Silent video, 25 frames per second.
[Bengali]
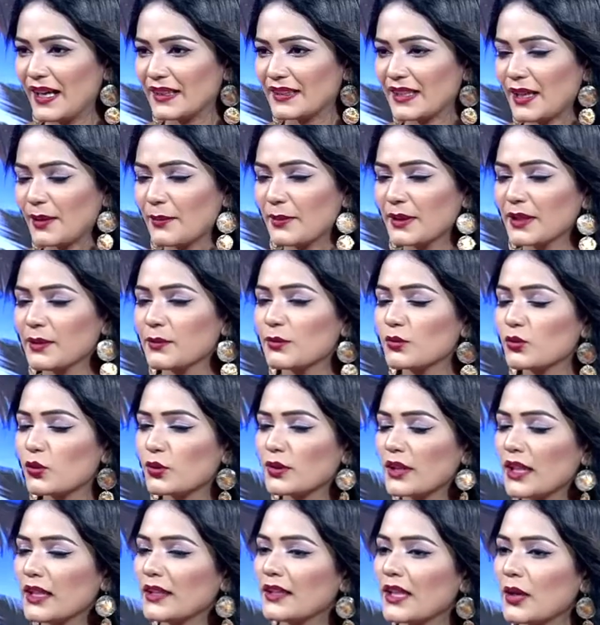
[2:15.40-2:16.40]
তার মানে
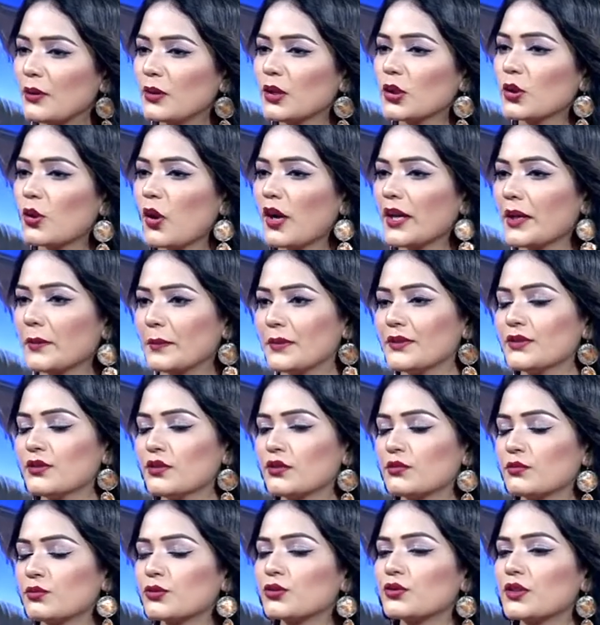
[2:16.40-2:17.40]
টোটাল তাহলে কয়
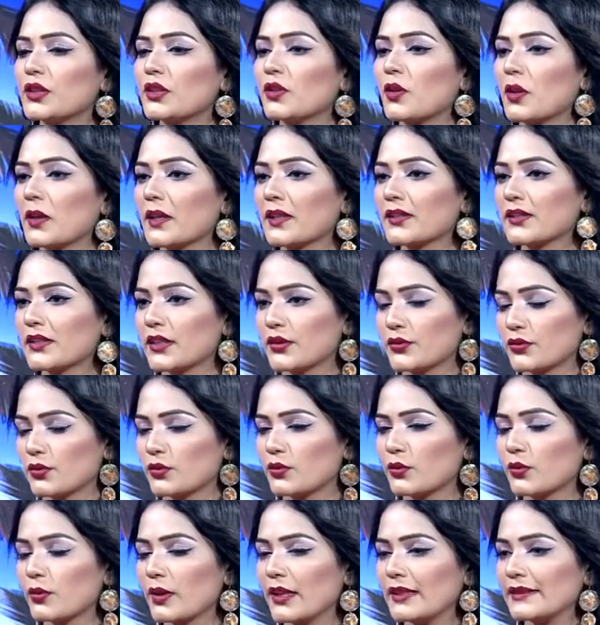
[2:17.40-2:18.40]
এপিসোড শুটিং করা শেষ
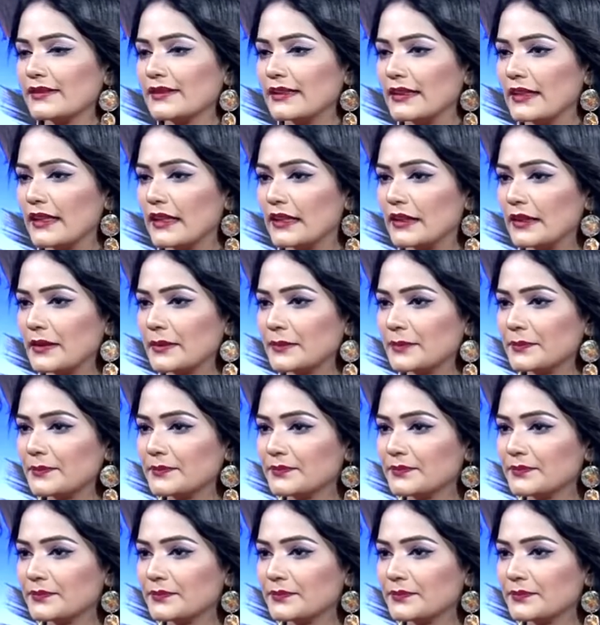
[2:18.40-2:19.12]
হলো এই সিরিয়ালের